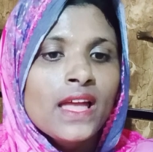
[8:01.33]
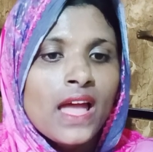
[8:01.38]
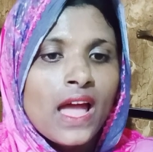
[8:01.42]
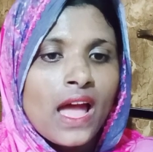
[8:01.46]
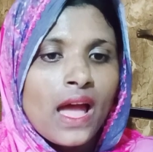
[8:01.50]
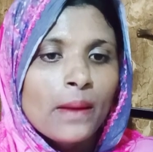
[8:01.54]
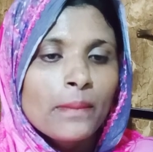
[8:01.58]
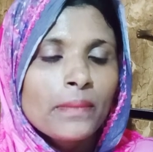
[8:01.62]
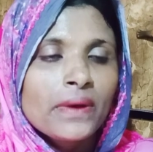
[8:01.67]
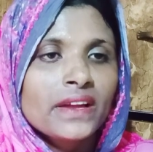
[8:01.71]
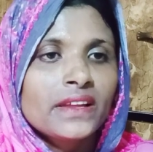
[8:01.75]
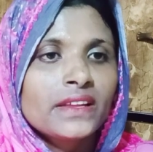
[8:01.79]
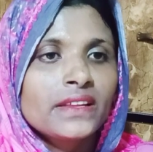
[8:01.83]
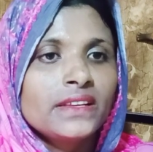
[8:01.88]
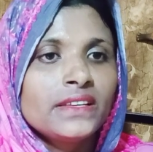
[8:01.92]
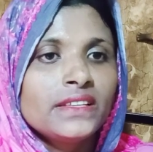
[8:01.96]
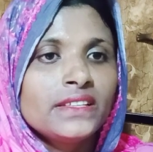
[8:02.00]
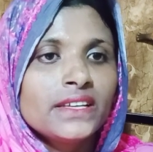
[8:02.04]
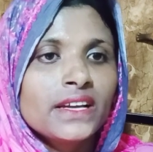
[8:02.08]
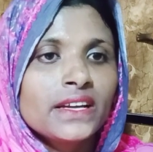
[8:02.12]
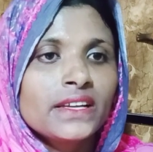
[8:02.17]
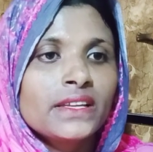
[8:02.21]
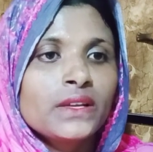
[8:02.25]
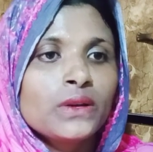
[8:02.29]
আমাকে
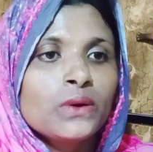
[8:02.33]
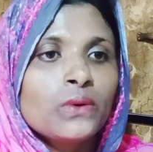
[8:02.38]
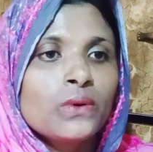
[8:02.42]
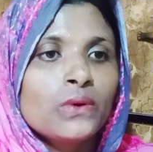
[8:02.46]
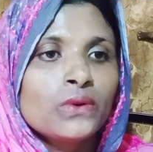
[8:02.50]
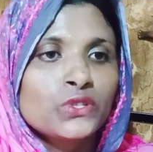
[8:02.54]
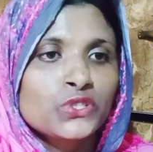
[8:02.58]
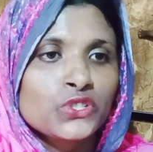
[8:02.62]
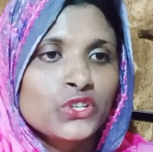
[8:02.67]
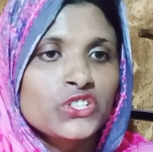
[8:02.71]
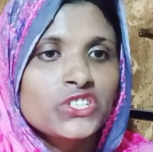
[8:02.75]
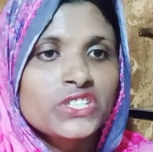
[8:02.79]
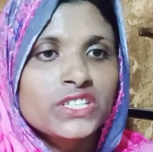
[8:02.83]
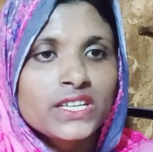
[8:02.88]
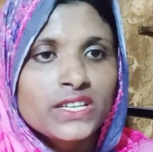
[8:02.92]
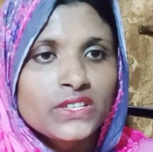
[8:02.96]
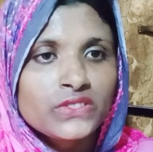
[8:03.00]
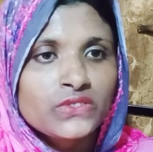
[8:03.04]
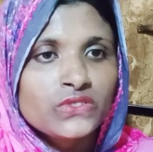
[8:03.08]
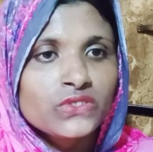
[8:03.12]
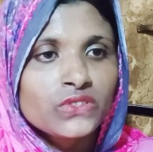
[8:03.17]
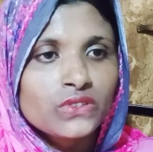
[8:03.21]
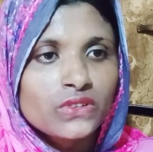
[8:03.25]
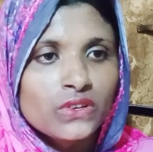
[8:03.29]
নিয়া কেউ
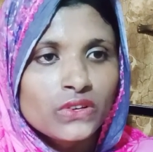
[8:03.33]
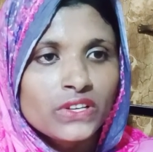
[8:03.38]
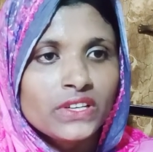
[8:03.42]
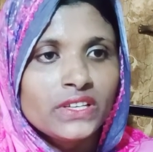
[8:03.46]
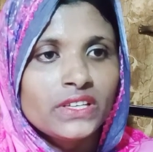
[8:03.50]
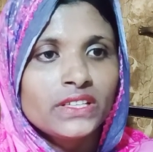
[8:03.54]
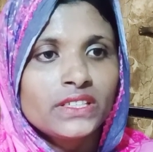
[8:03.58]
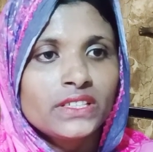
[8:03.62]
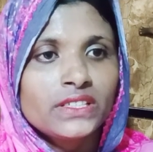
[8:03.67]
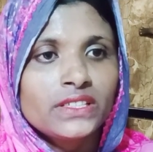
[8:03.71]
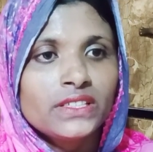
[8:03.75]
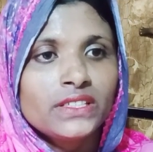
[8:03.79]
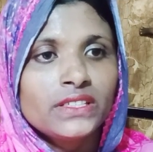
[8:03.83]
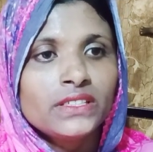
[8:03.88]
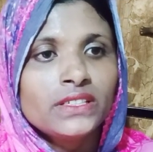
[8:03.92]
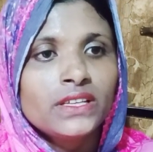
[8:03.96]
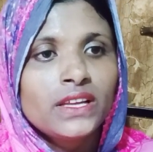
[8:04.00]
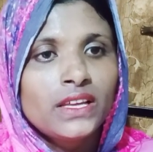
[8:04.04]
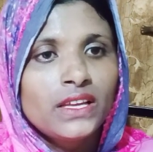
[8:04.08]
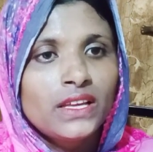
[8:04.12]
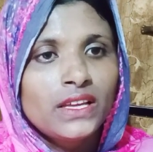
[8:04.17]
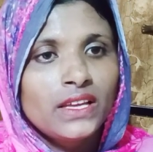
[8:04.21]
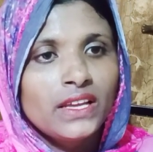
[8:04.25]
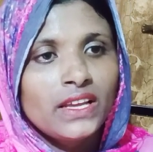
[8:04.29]
স্বসাহায্য করেনি কি
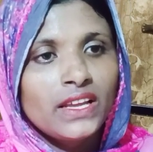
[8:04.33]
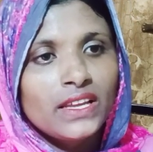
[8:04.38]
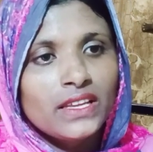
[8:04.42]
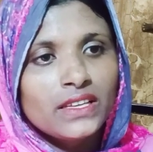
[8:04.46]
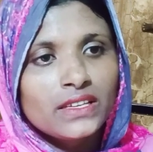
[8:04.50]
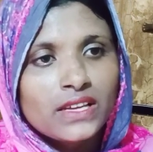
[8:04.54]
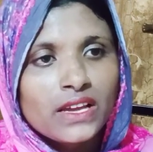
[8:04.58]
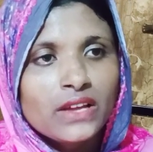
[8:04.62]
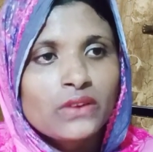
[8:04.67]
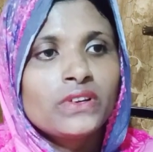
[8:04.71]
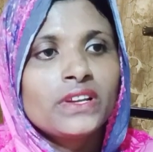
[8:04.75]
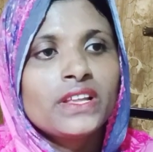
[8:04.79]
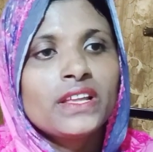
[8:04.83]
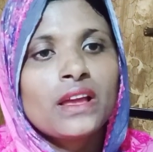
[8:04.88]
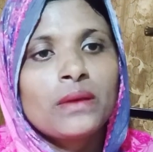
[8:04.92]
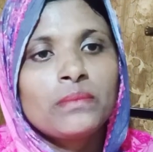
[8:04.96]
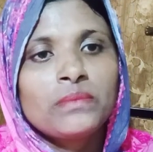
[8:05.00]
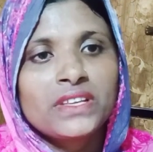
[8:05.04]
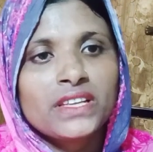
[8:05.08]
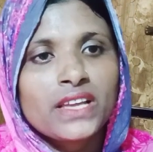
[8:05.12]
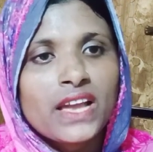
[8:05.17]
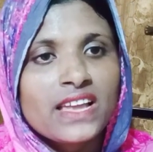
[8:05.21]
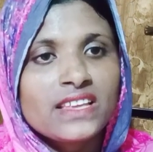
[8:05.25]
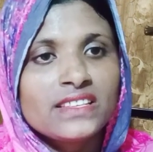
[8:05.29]
এই কারণেই
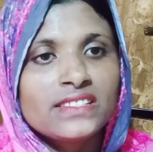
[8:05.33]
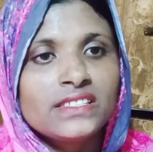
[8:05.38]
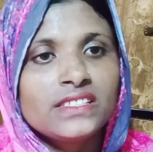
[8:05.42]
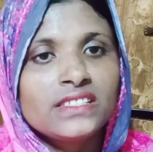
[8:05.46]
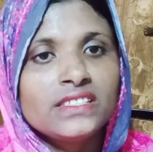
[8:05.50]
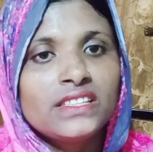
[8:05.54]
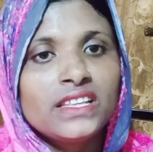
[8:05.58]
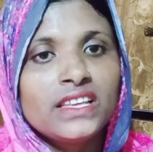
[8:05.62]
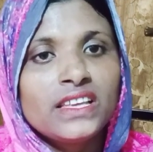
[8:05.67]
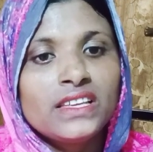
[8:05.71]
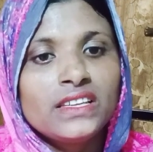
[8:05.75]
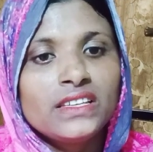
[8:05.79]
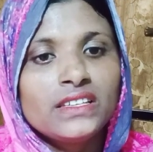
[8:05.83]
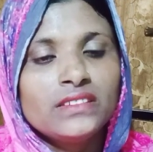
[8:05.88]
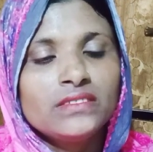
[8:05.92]
আমি আইসি দেহি